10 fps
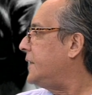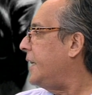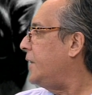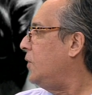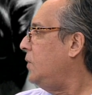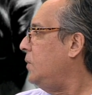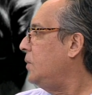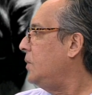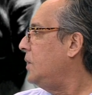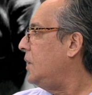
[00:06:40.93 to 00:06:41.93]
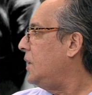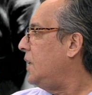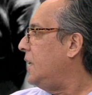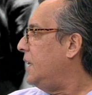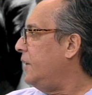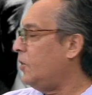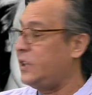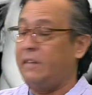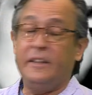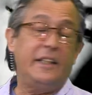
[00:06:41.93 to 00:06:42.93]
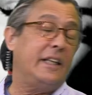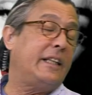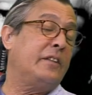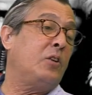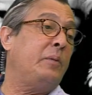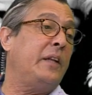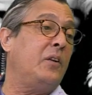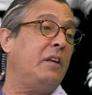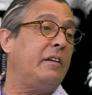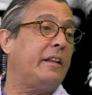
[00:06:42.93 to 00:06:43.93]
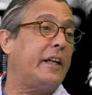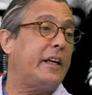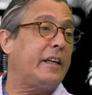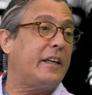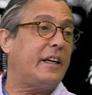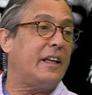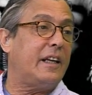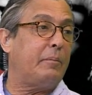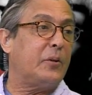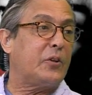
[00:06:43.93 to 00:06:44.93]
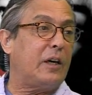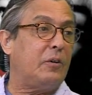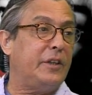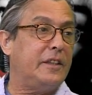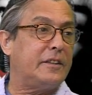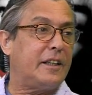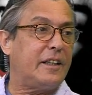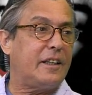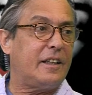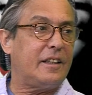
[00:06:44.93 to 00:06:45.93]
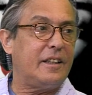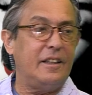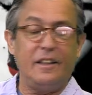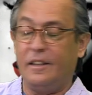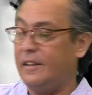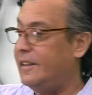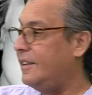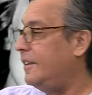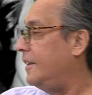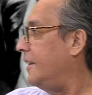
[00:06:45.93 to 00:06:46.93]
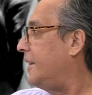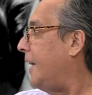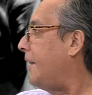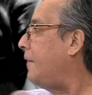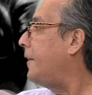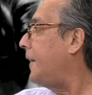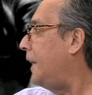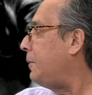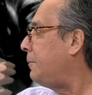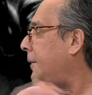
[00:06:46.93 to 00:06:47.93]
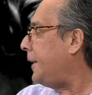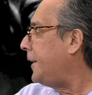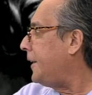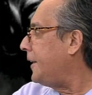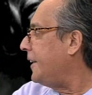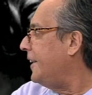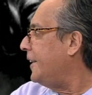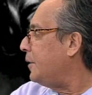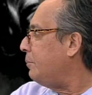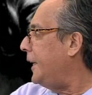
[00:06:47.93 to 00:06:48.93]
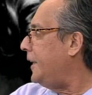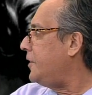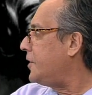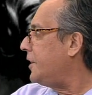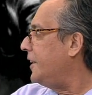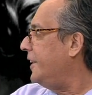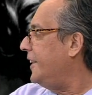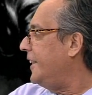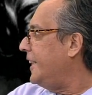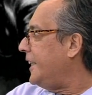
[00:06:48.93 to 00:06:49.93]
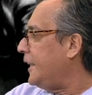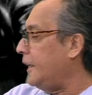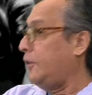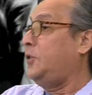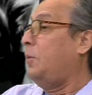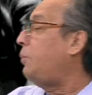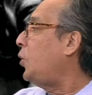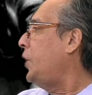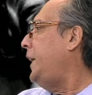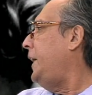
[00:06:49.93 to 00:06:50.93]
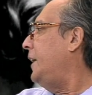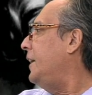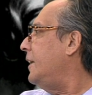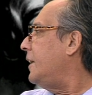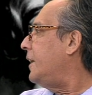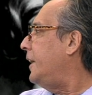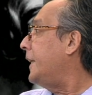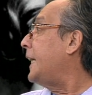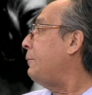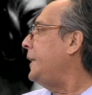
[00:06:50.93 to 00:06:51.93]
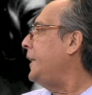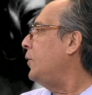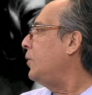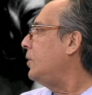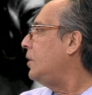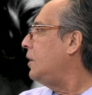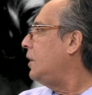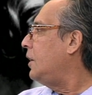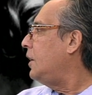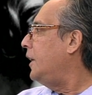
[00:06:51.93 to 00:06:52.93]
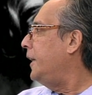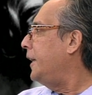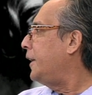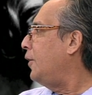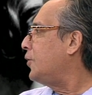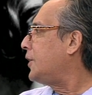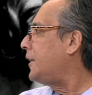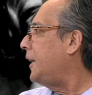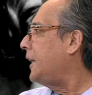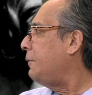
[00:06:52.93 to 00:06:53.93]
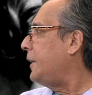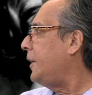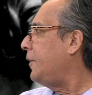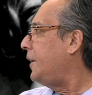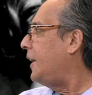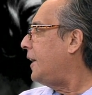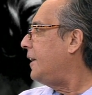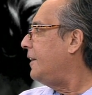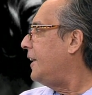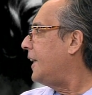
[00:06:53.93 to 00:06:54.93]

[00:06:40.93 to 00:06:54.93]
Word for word: Psycho, no sabe qué tanto miedo le va a dar a la protagonista el, el, cadáver de la mamá de Bates. Y entonces lo pone en el camerino, en el closet, en el camerino de la, de